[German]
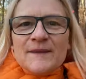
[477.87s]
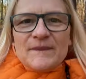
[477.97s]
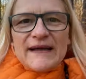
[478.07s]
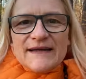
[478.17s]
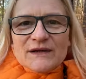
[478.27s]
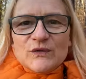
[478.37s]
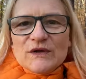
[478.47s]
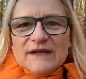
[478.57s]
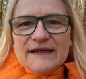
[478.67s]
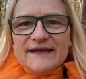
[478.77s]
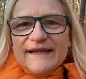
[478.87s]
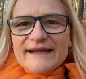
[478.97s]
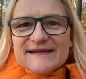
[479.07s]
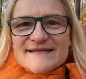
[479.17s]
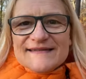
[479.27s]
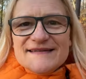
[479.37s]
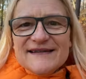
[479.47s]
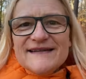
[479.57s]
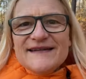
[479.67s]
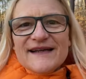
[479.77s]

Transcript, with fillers: Meine Kurklinik ist die, die